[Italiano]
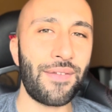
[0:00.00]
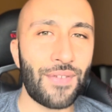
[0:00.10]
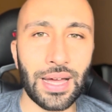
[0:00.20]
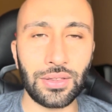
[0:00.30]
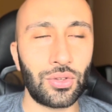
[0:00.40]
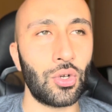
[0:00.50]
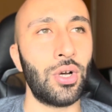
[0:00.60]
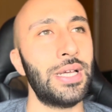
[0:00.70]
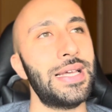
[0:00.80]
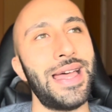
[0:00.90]

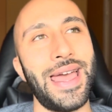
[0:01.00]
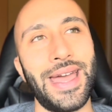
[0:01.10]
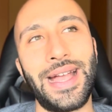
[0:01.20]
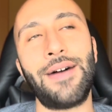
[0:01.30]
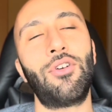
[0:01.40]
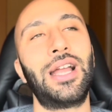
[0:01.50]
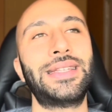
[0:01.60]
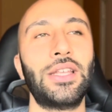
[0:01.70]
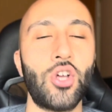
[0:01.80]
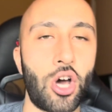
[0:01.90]
fatto
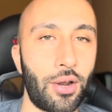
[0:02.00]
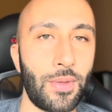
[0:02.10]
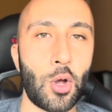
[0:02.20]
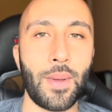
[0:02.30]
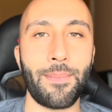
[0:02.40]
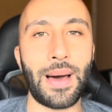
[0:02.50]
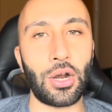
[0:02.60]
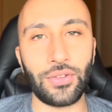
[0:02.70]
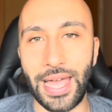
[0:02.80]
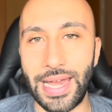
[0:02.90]
cavolate enormi come
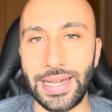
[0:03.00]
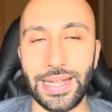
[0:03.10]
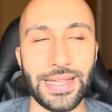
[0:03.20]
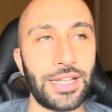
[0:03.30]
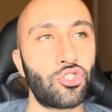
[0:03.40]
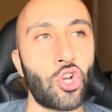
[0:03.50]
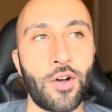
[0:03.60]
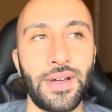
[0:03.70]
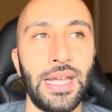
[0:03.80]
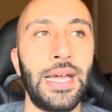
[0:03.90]
Balotelli da
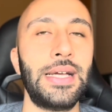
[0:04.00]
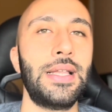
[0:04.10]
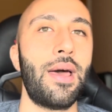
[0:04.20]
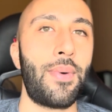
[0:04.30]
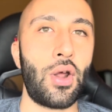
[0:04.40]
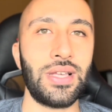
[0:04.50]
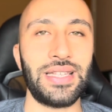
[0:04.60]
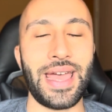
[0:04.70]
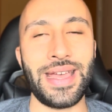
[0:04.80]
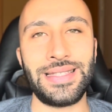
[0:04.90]
giovane, però è,
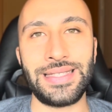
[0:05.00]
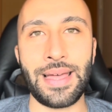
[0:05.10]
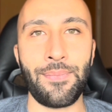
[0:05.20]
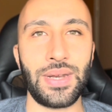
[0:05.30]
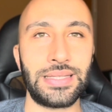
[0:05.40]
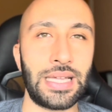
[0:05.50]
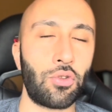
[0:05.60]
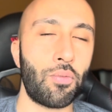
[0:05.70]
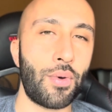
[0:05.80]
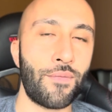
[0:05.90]
è sempre
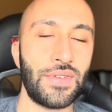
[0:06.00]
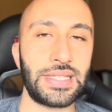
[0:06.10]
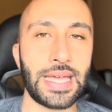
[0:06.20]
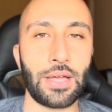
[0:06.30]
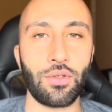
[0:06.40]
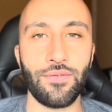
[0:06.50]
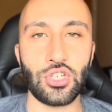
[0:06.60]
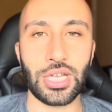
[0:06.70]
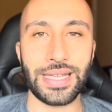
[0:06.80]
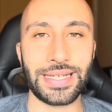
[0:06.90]
stato un po' invischiato in
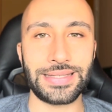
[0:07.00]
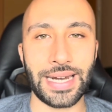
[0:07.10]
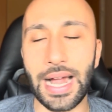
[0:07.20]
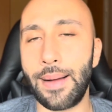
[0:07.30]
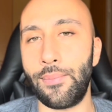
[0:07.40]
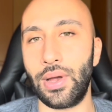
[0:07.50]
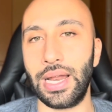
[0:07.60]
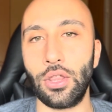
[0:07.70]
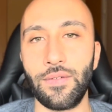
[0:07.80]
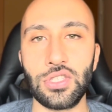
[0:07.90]
vicende extracampo che
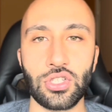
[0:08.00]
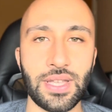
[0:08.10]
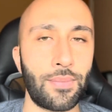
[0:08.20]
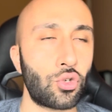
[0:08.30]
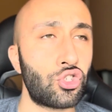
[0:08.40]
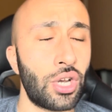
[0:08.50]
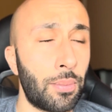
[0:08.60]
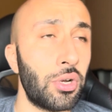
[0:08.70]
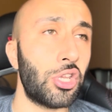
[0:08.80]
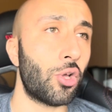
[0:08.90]
l'hanno visto sempre uscire
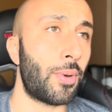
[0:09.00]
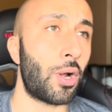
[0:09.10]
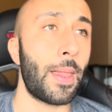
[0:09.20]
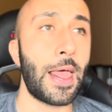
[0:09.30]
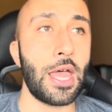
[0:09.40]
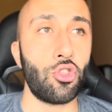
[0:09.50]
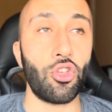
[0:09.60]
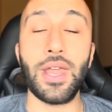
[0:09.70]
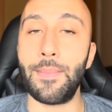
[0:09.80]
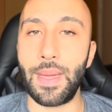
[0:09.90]
pulito, però
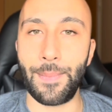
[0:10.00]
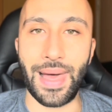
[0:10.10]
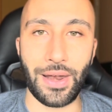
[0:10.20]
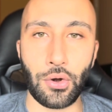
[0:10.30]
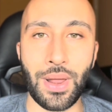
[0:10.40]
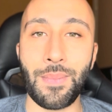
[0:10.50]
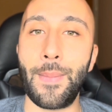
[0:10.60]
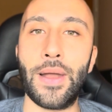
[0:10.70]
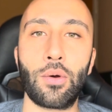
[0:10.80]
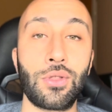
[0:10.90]
non è mai bello, non è mai
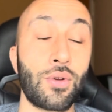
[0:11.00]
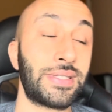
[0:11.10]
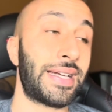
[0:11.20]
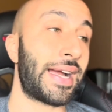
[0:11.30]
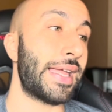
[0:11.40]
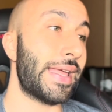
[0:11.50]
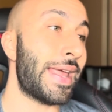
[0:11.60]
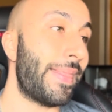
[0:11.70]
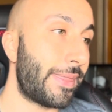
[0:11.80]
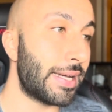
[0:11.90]
bello quando questo accade.
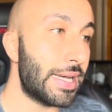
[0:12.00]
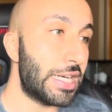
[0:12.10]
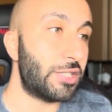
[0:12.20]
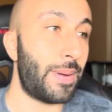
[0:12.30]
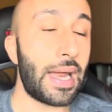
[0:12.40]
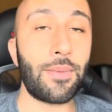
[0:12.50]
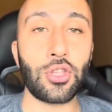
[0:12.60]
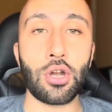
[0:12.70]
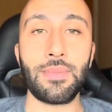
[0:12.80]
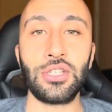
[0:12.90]
Niente, speriamo di
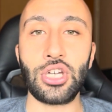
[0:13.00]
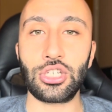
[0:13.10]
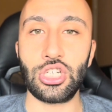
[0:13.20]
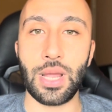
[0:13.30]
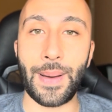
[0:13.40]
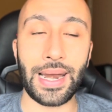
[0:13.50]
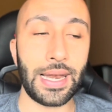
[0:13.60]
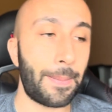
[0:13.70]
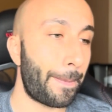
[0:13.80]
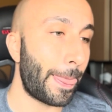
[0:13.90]
non mangiarci le
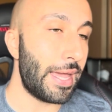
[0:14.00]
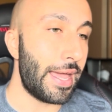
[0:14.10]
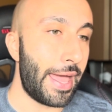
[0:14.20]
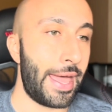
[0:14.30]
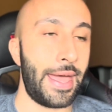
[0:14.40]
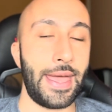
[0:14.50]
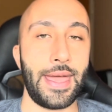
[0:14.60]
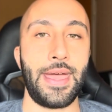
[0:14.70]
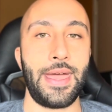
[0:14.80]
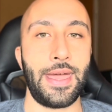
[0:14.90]
palle.
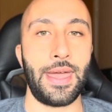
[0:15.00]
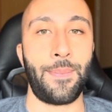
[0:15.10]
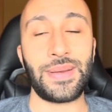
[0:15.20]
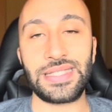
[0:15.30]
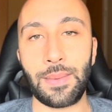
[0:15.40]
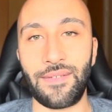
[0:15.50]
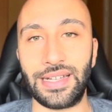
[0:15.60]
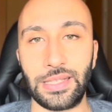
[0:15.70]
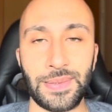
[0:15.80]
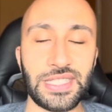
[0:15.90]
E passiamo
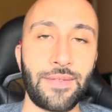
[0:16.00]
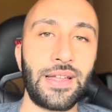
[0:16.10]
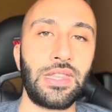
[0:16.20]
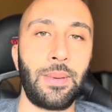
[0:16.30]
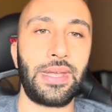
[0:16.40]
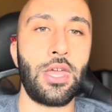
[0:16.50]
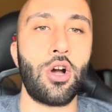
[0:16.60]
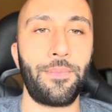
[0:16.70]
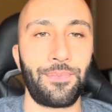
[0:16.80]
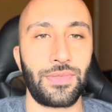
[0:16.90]
avanti, passiamo avanti perché
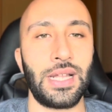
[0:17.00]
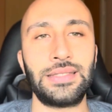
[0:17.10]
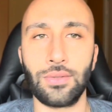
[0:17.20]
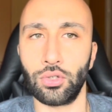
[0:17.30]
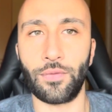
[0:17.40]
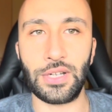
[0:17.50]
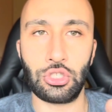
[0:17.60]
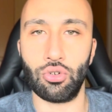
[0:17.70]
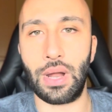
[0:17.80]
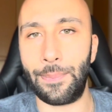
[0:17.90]
io innanzitutto
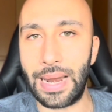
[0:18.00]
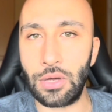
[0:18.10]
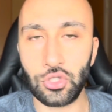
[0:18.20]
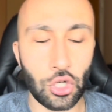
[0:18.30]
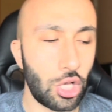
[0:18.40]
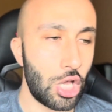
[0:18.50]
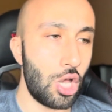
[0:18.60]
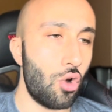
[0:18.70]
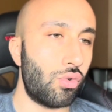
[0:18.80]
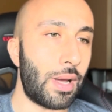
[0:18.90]
faccio un applauso,
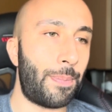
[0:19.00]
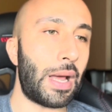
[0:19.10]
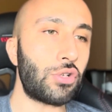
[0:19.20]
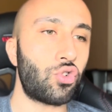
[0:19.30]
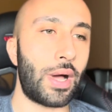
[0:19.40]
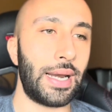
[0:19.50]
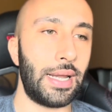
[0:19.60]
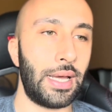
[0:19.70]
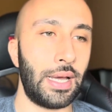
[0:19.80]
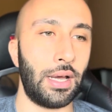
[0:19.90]
un applauso
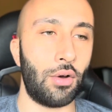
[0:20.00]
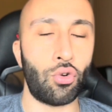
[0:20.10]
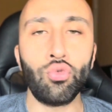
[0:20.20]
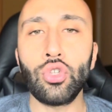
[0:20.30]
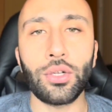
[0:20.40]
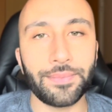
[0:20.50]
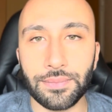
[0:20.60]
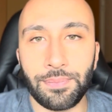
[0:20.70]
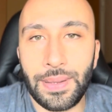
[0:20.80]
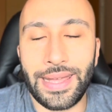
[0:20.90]
al uno,
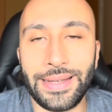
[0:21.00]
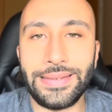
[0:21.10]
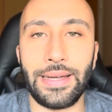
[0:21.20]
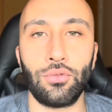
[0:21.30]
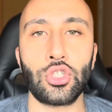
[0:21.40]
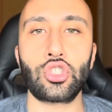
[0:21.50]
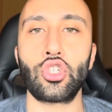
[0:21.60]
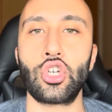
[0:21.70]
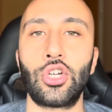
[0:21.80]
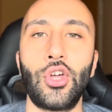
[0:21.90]
praticamente al nostro
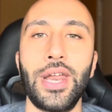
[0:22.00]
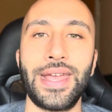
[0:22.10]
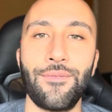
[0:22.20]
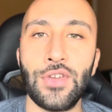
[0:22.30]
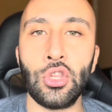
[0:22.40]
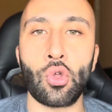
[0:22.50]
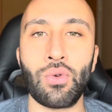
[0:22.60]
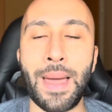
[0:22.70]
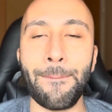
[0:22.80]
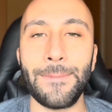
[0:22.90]
giocatore che ha vinto un
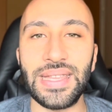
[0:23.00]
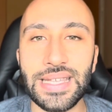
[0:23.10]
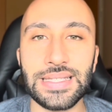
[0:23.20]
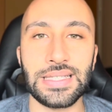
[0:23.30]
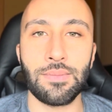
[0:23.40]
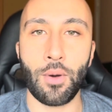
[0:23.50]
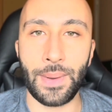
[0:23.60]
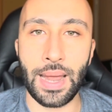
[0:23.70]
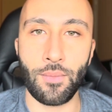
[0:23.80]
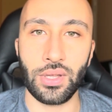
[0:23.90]
ambitissimo
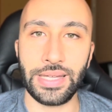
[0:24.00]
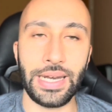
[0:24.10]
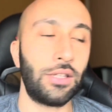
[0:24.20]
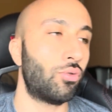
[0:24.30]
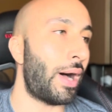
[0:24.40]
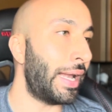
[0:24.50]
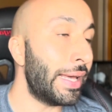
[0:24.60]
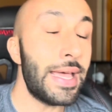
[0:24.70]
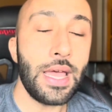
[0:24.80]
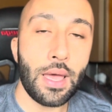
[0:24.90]
premio
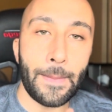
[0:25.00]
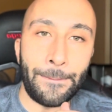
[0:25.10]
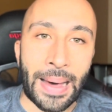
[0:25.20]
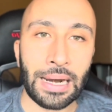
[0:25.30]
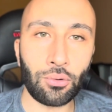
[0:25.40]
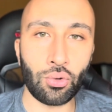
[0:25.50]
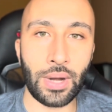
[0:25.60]
intellettuale. Ballo